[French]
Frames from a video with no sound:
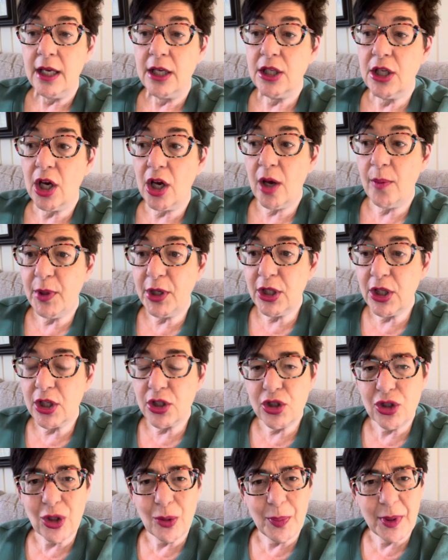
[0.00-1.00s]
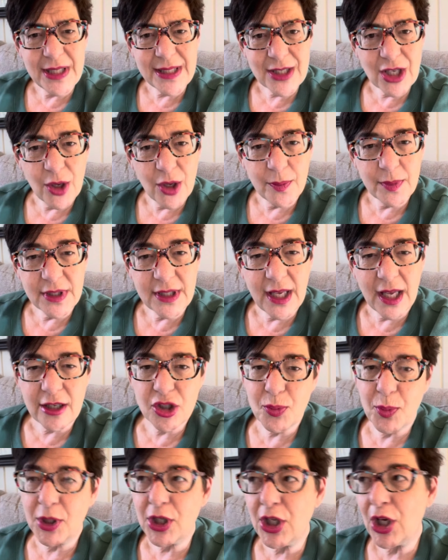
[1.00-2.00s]
Il n'y aura pas de surprise comme telle, je
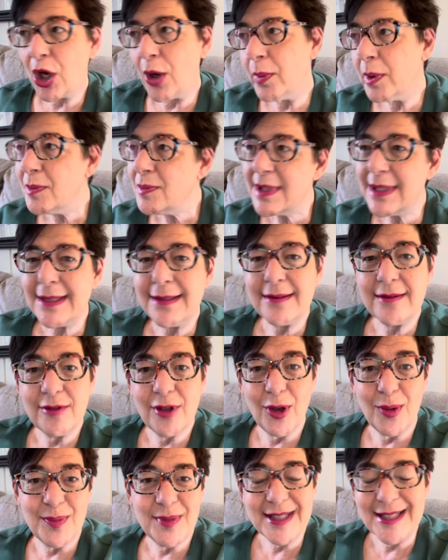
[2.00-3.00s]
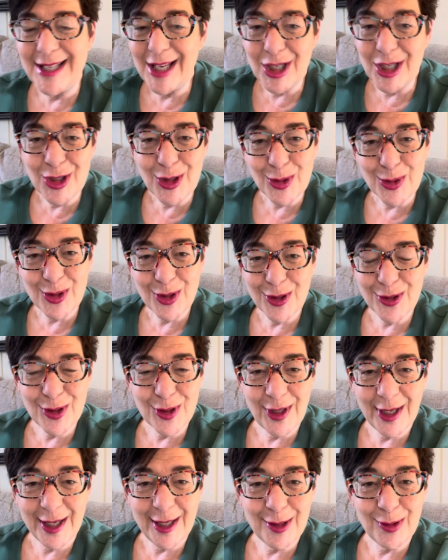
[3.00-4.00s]
ne sais pas qu'il n'y aura pas une petite un petit quelque chose de
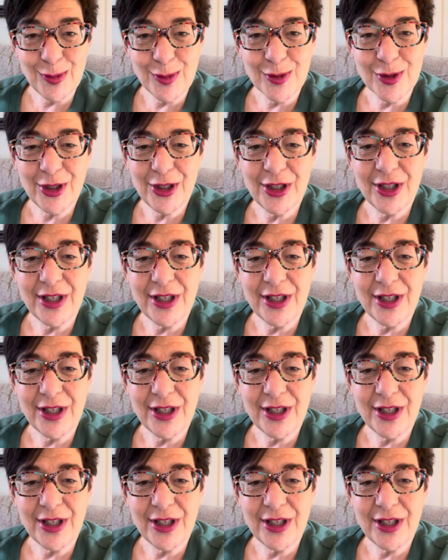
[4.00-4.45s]
sucré, tout ça.